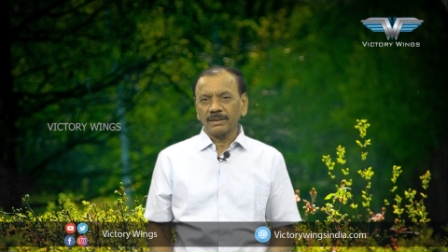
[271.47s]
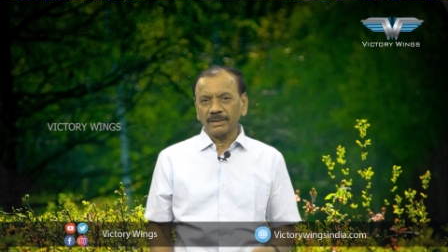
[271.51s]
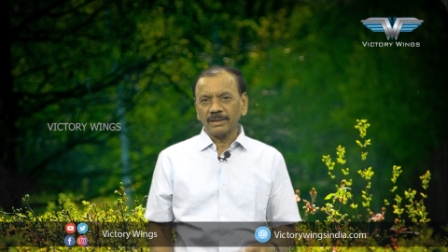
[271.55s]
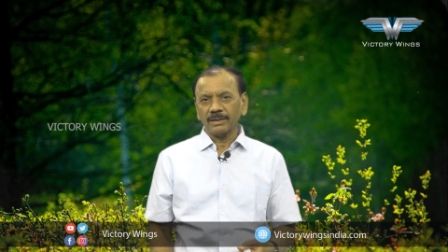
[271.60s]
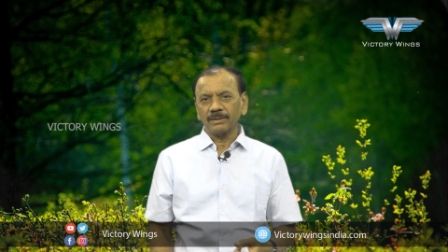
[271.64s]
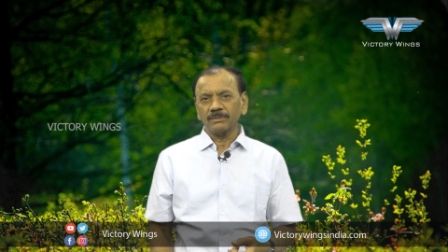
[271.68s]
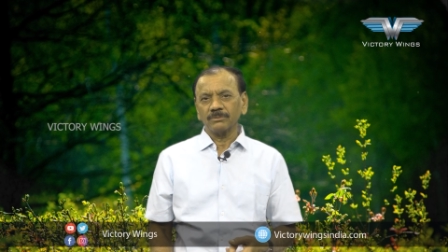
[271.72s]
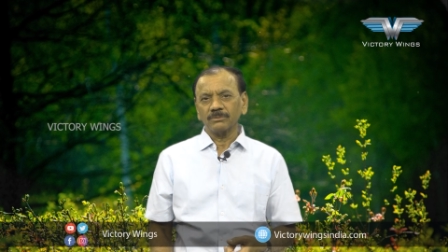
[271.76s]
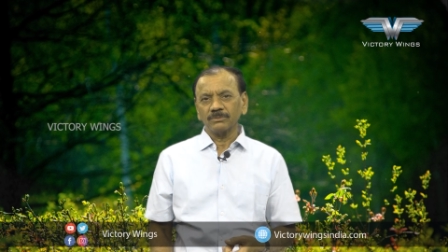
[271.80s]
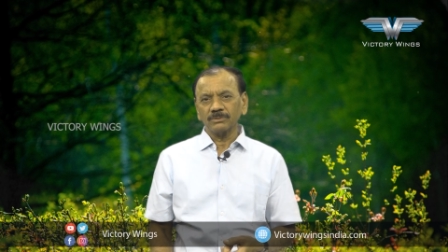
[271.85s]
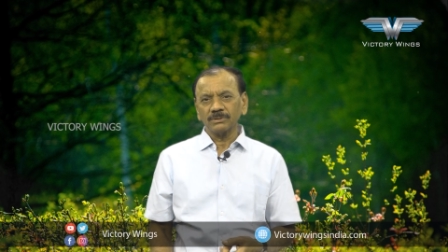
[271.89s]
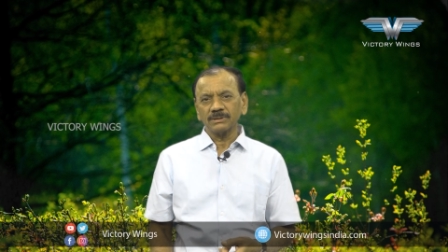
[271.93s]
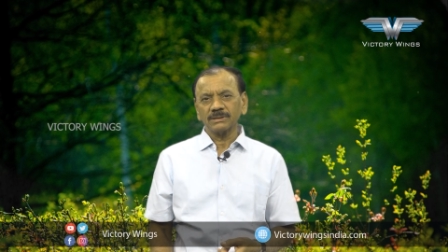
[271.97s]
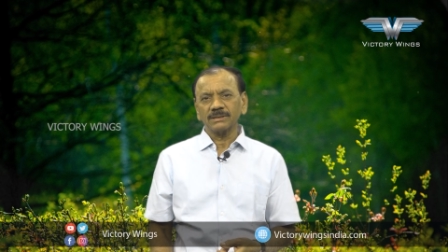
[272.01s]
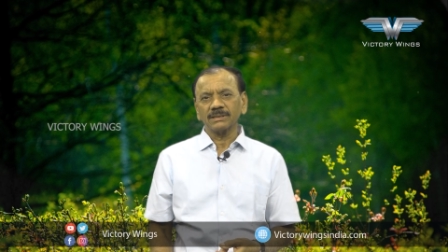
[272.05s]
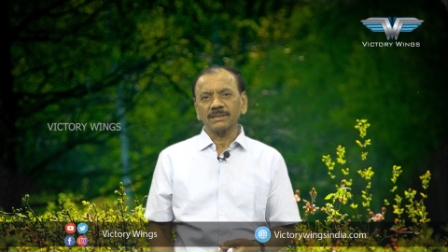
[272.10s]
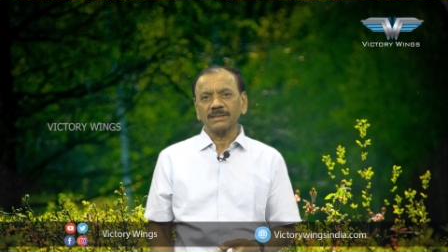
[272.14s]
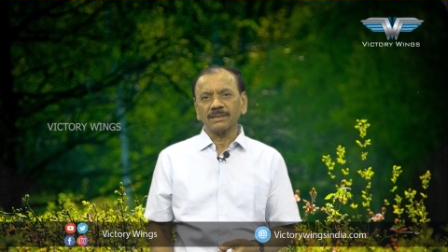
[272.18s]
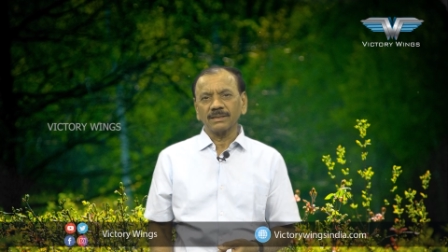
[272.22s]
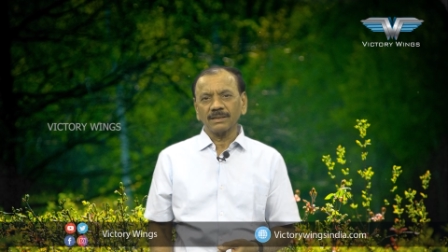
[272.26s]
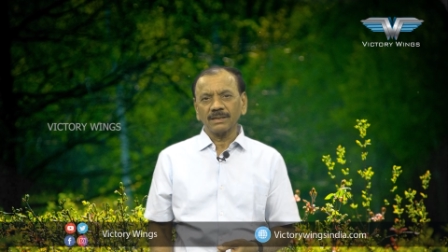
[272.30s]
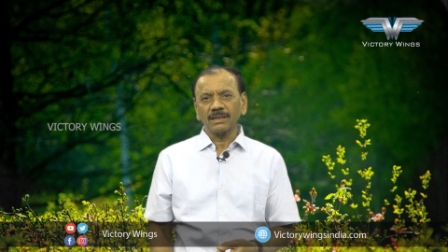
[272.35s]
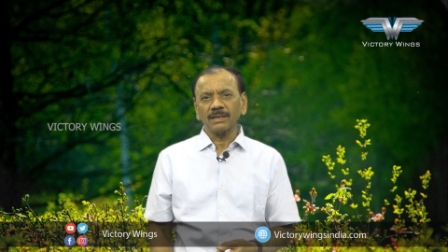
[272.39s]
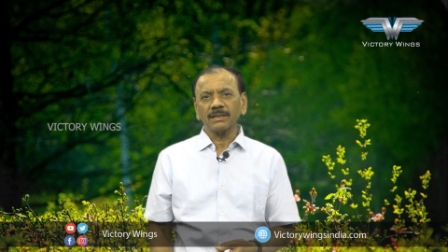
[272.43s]
నేను
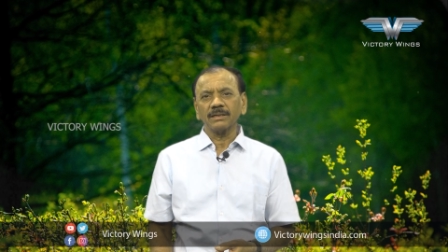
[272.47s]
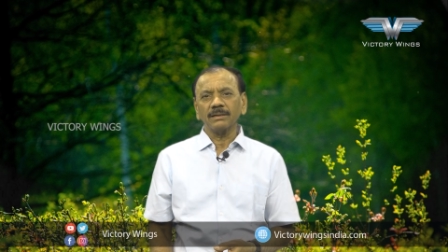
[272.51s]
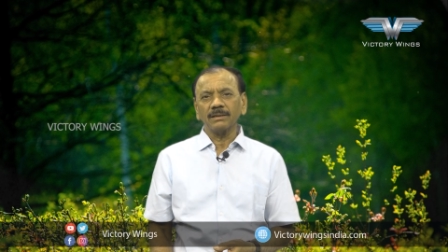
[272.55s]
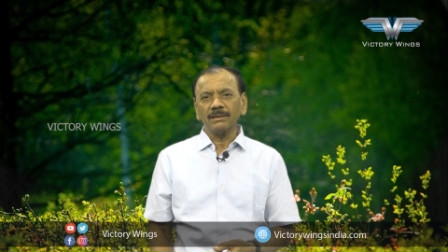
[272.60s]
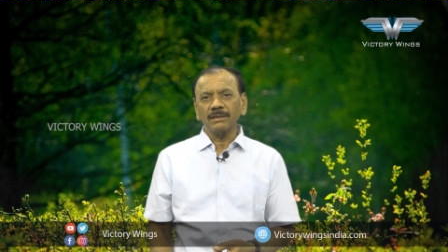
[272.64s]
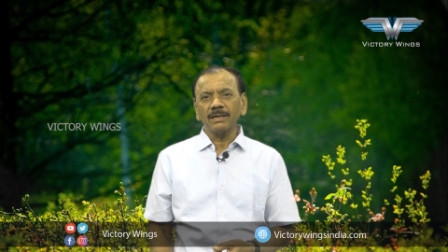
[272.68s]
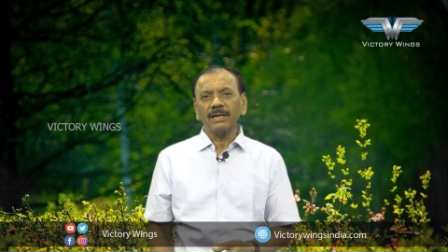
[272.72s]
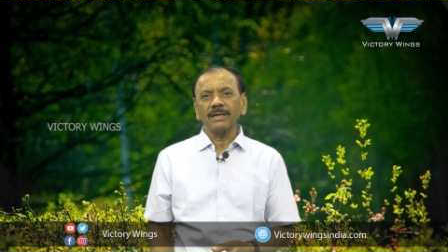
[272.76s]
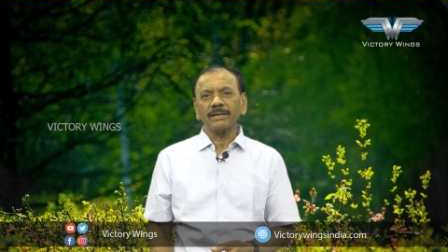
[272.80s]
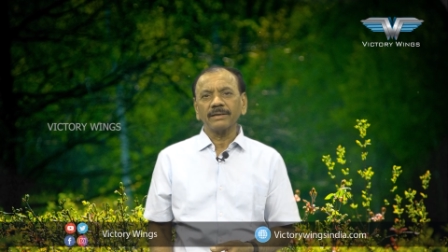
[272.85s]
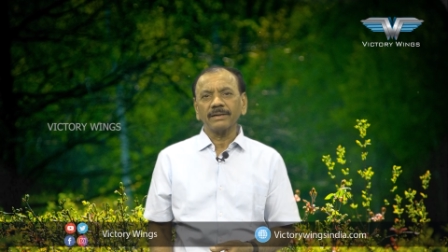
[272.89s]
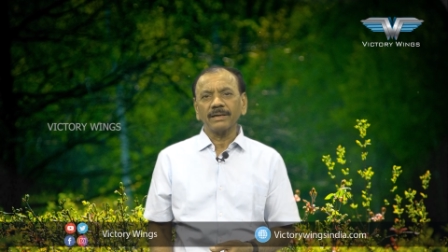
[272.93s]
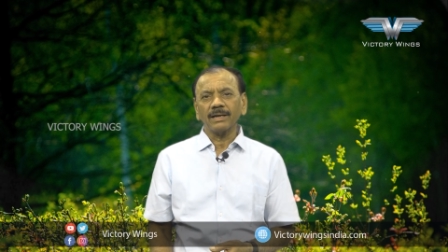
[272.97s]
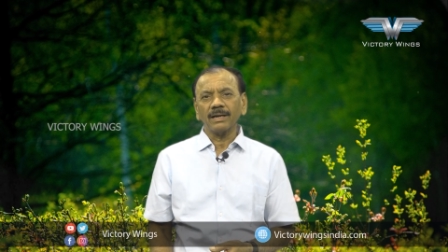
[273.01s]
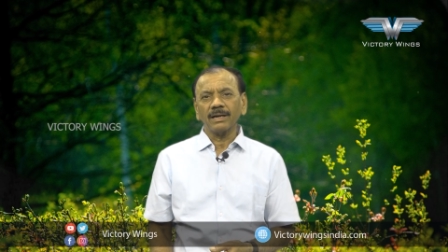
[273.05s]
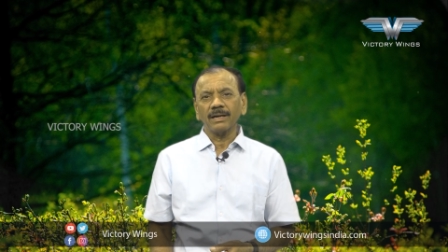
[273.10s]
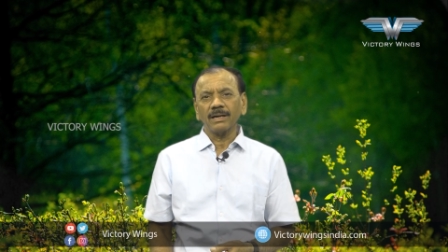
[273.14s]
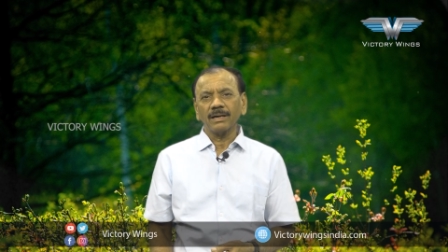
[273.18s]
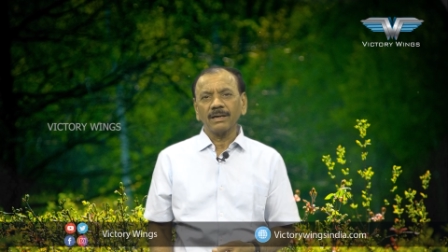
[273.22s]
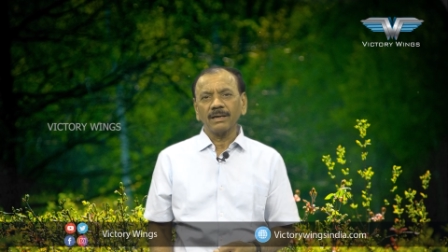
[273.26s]
చిన్న ఇల్లు అడిగా